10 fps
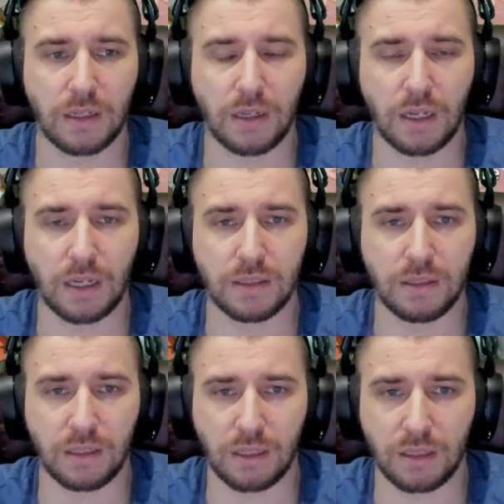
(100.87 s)
а,
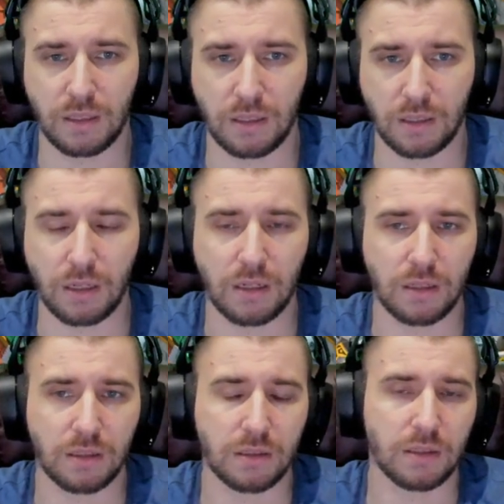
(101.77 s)
дырка, так как
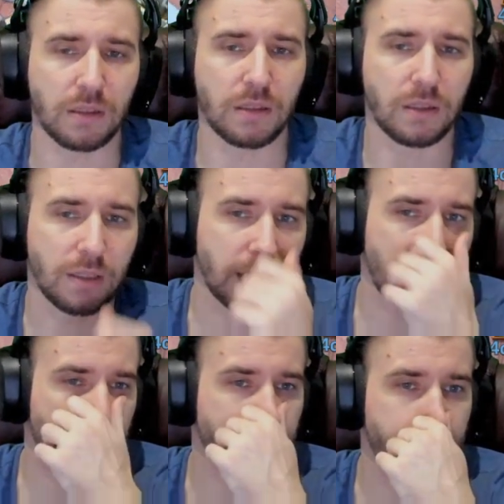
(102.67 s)
э,